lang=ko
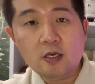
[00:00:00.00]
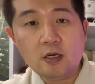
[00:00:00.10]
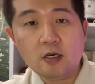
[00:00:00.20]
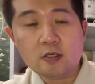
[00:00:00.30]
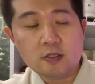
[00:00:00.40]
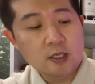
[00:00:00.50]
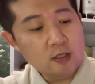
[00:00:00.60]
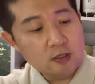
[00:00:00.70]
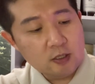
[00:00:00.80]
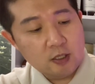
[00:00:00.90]
어,
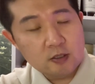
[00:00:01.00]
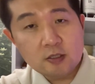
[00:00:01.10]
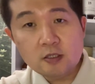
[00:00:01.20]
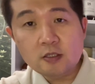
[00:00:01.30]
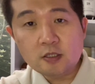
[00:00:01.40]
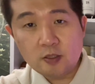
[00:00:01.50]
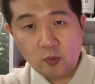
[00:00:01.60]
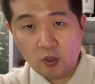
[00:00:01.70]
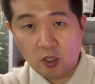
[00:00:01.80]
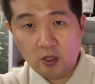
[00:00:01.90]
글랜 그란츠
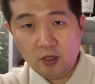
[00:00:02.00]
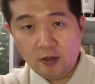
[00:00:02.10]
15년.